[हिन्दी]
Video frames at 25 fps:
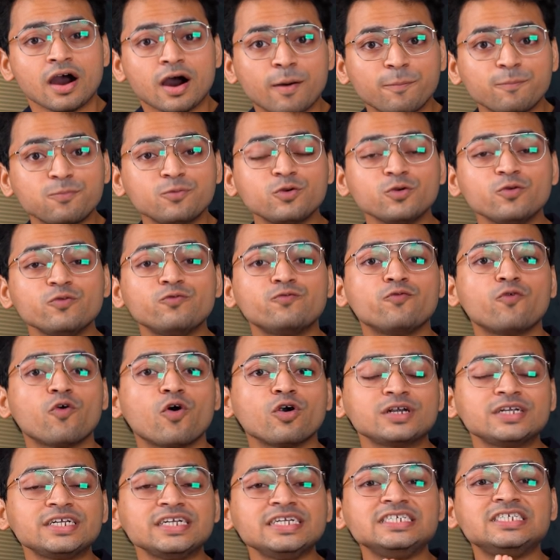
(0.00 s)
अप टू
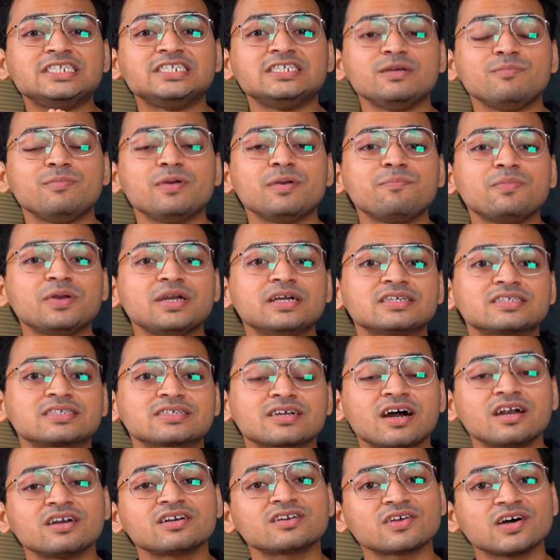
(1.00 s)
40 जीबीपीएस
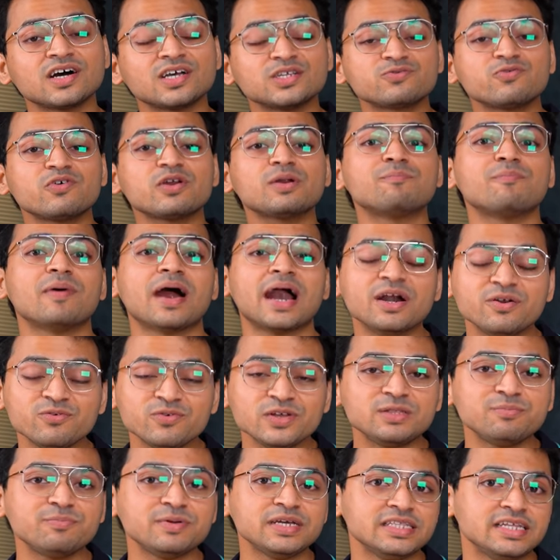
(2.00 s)
का ट्रांसफर
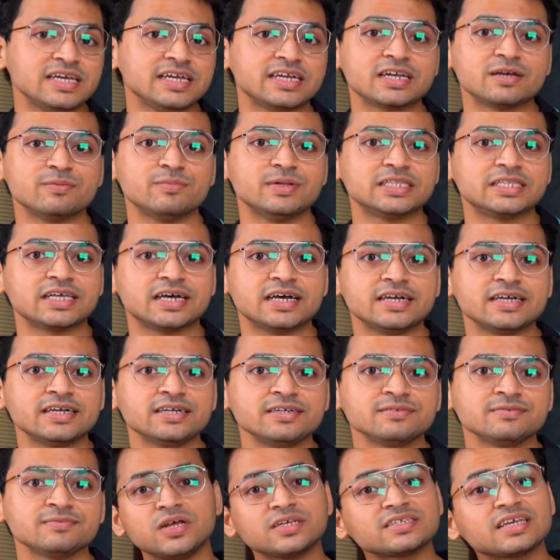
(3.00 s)
बैंडविथ भी देखने मिलता है
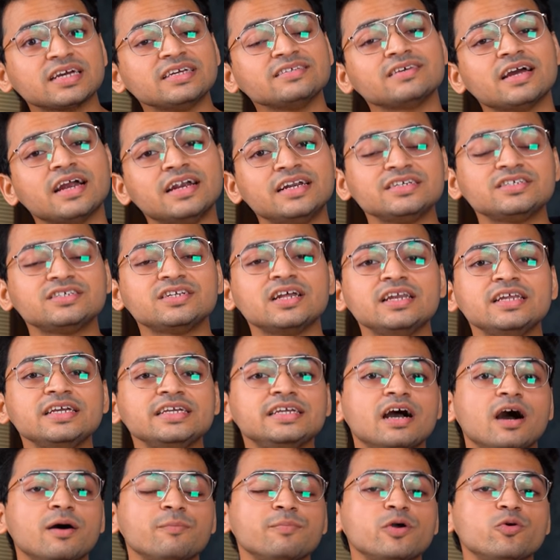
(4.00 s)
प्लस गाइज एडिशनली
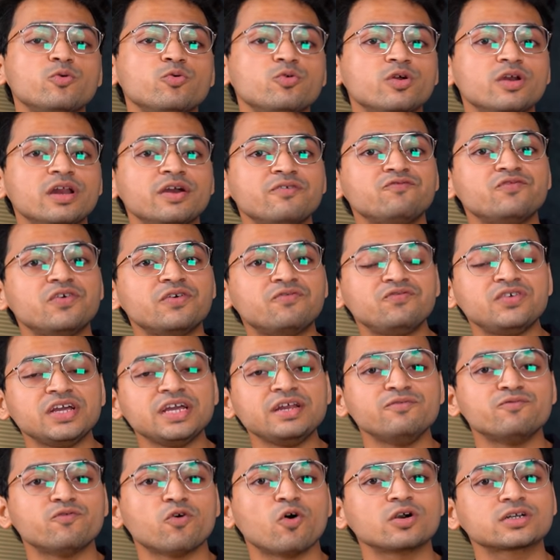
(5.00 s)
यहाँ पे उन्होंने
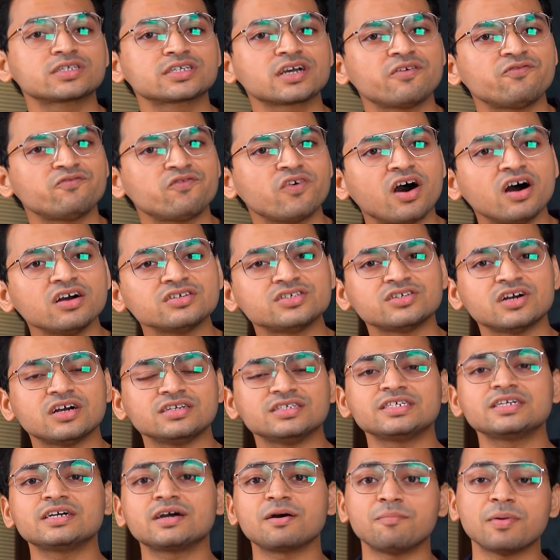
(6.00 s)
15 वॉट्स का फास्ट
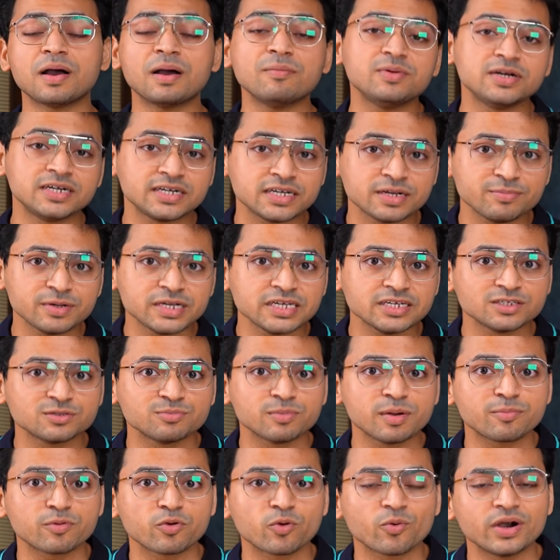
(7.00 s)
चार्जिंग कैपेबिलिटी भी
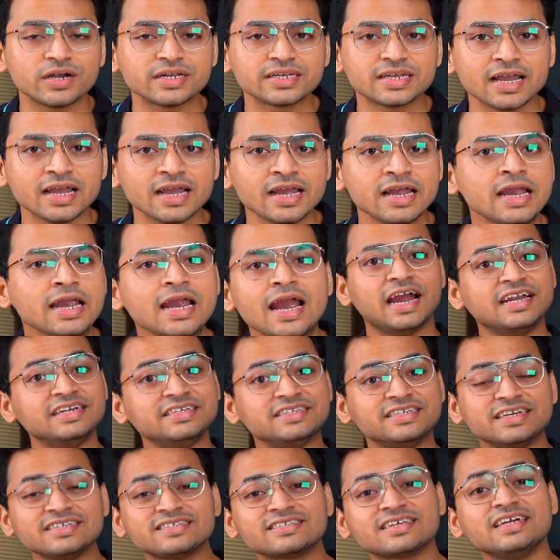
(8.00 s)
इसमें प्रोवाइड किया है
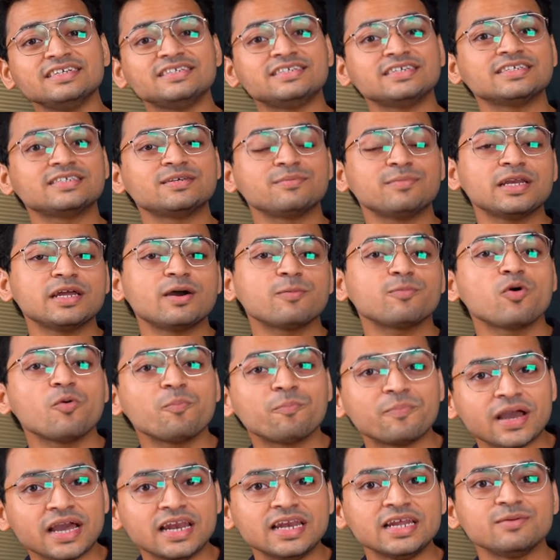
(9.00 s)
एंड येस गाइज जैसे मैंने आपको
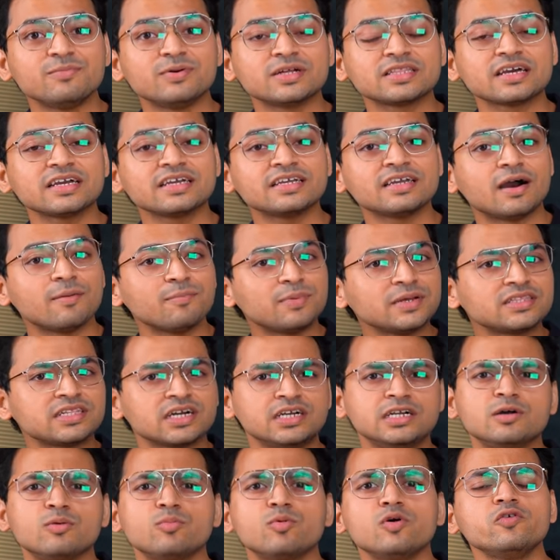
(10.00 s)
पहले ही बताया यहाँ पे
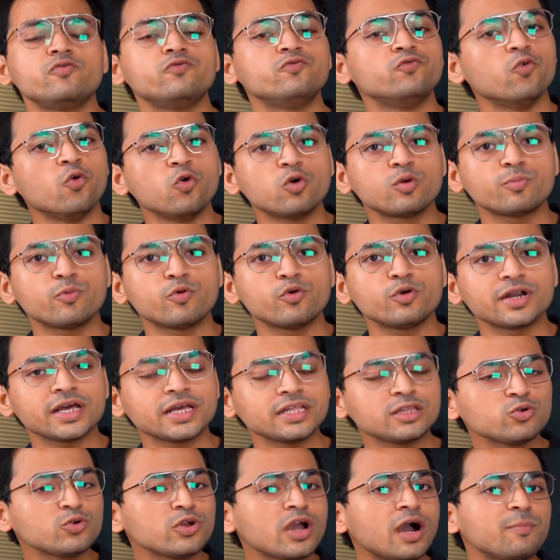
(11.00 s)
थंडोबोल 4 पोर्ट
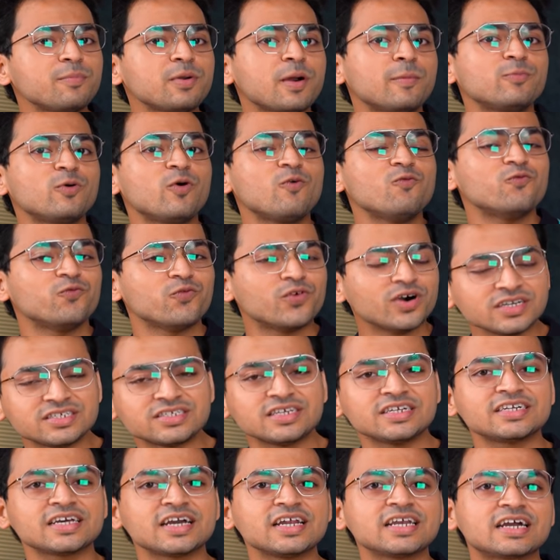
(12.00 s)
है तो यहाँ पे आपको
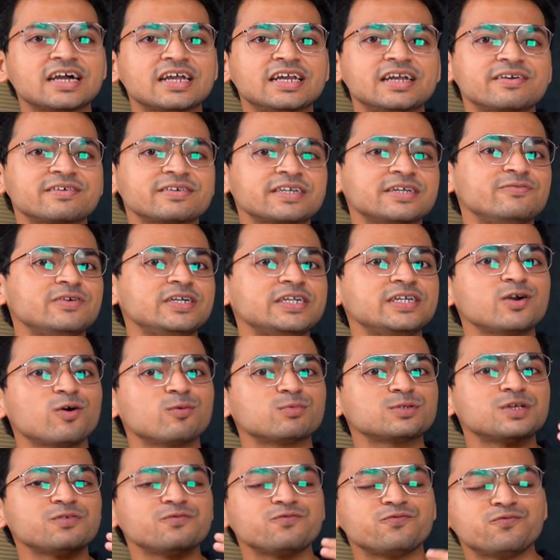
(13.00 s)
वर्सेटाइल कनेक्टिविटी
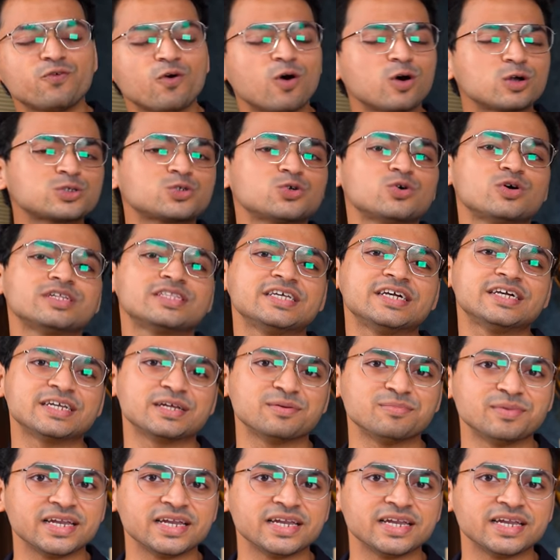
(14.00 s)
ऑप्शन फॉर श्योर देखने